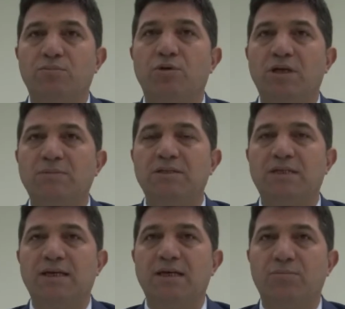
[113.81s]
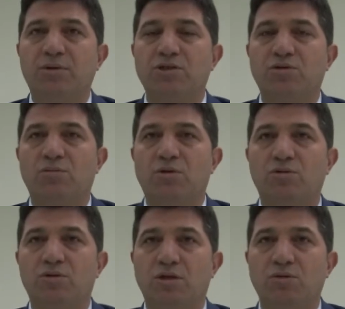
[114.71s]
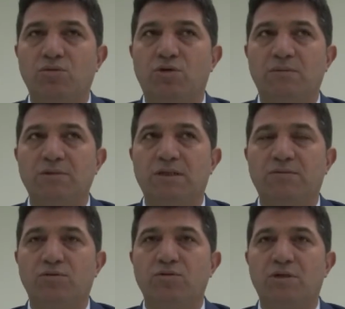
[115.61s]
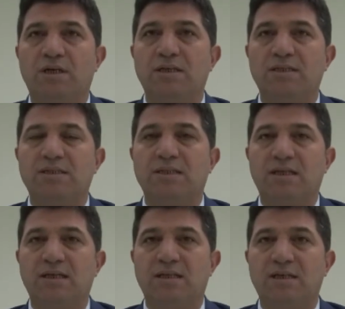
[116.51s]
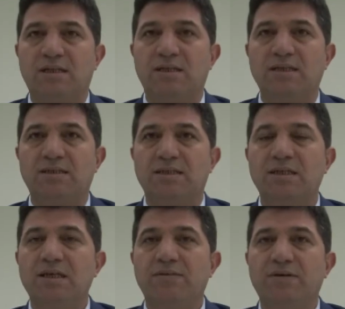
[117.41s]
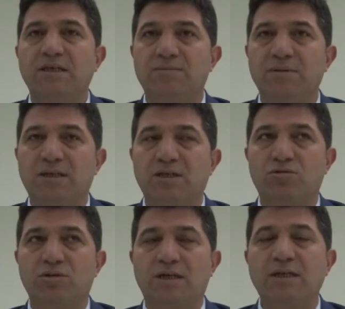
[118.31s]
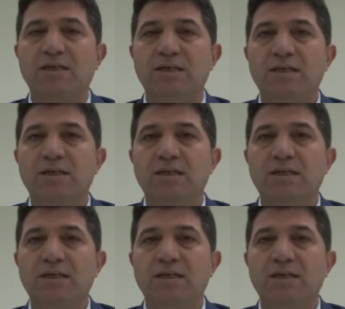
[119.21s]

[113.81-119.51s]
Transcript: bölgemizde başta olmak üzere ülkemizde ve uluslararası standartlarda test ve hizmetler sunarak